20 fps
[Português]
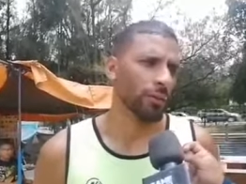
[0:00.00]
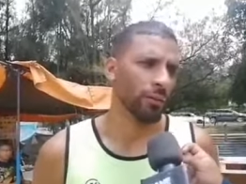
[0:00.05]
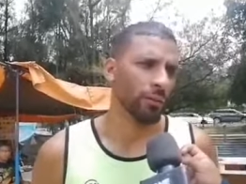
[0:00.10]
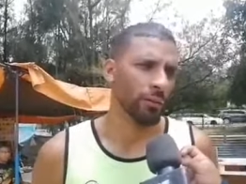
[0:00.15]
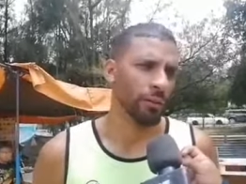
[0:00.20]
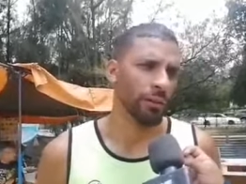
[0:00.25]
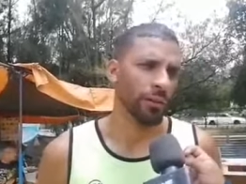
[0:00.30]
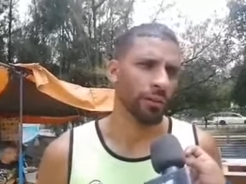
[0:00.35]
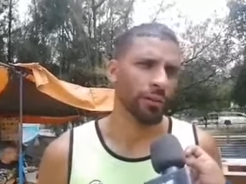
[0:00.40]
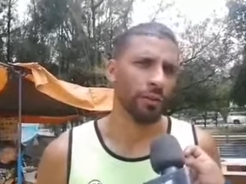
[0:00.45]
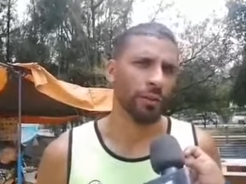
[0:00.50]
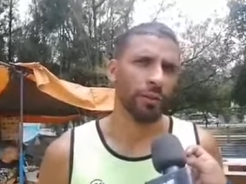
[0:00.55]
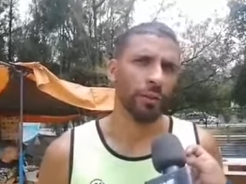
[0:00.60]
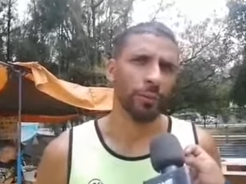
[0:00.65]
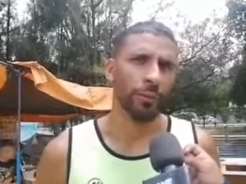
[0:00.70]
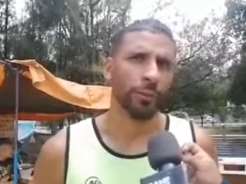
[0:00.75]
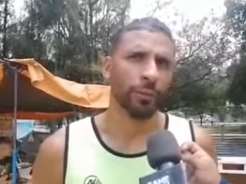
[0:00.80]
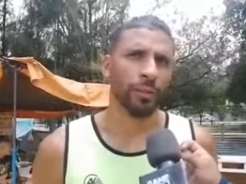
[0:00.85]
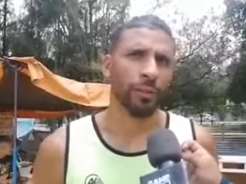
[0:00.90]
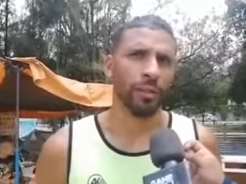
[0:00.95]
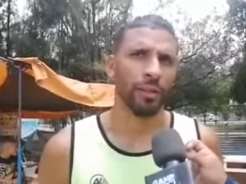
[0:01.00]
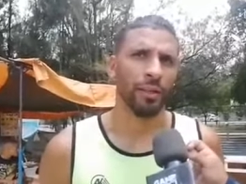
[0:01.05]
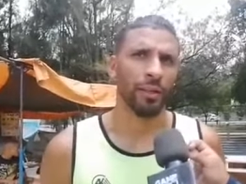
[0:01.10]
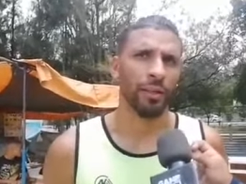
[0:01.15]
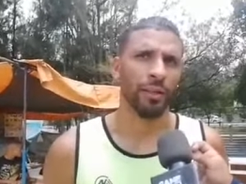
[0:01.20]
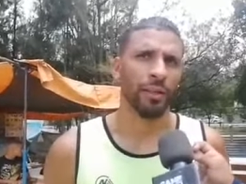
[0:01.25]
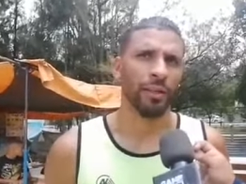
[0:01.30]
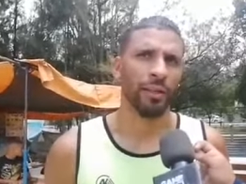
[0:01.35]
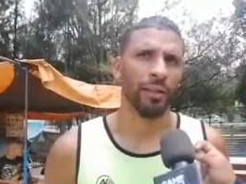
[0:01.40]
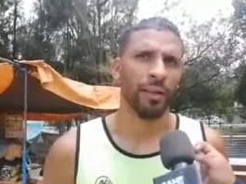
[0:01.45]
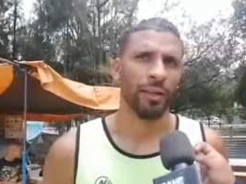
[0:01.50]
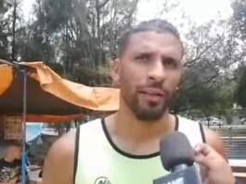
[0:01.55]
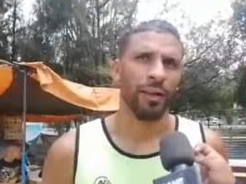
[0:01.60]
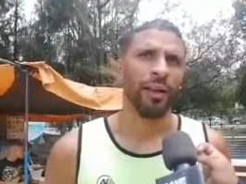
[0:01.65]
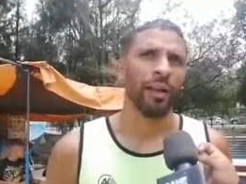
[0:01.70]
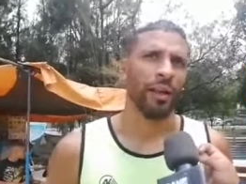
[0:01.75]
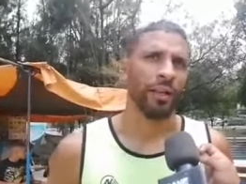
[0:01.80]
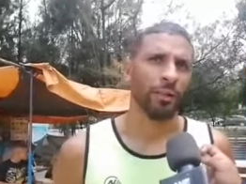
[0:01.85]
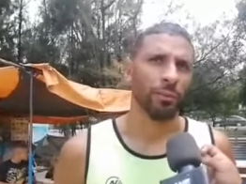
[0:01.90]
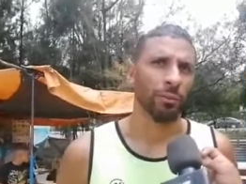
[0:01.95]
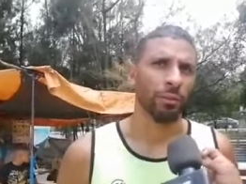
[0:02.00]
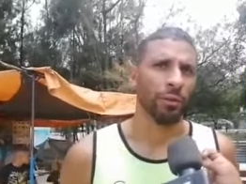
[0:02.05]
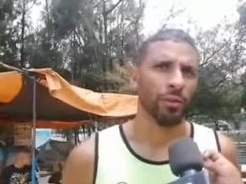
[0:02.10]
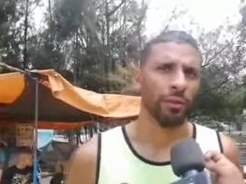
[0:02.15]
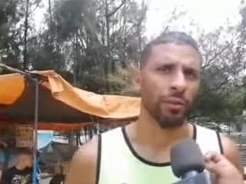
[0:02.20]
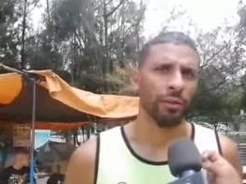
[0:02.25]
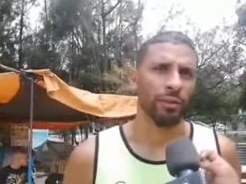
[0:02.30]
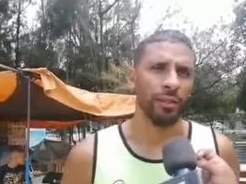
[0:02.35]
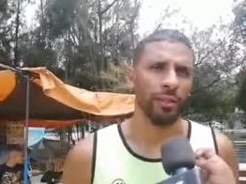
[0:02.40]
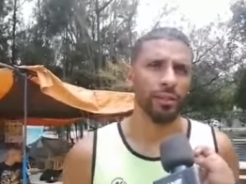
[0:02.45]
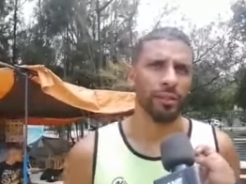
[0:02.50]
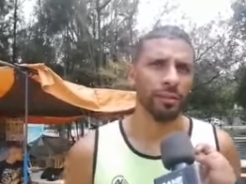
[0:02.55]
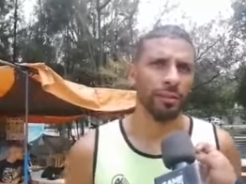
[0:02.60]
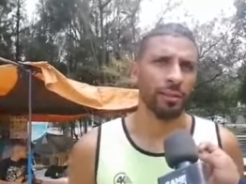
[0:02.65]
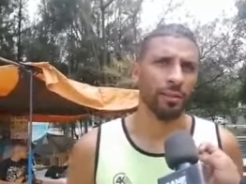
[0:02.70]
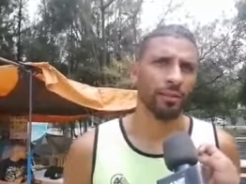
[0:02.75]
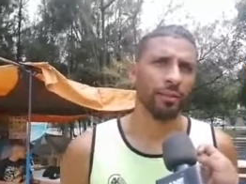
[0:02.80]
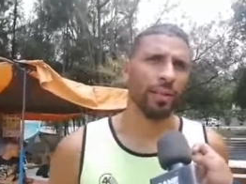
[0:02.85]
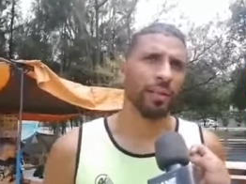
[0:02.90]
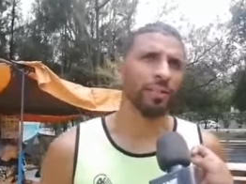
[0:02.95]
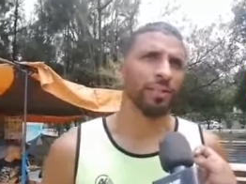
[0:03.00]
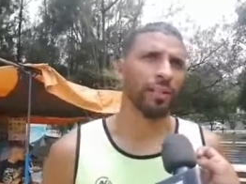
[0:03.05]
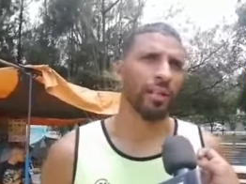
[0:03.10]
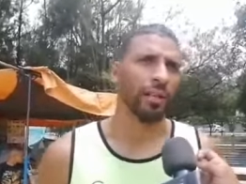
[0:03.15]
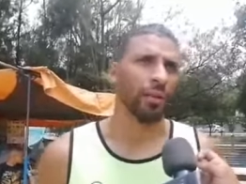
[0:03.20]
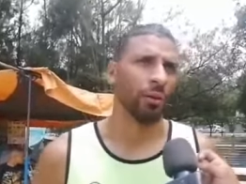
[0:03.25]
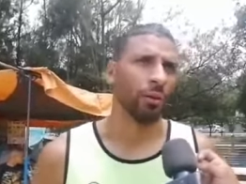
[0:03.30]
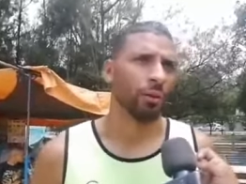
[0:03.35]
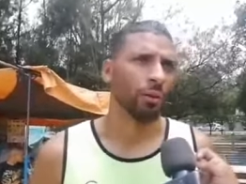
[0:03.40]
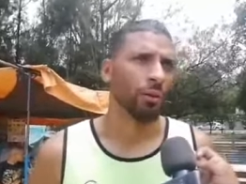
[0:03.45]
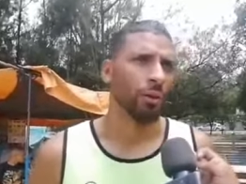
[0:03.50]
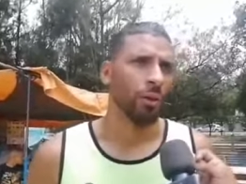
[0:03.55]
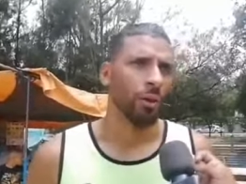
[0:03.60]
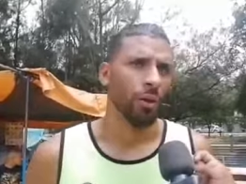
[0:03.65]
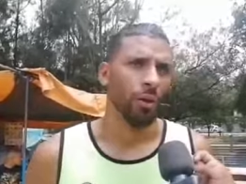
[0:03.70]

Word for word: vou decidir porque é muito triste deixar o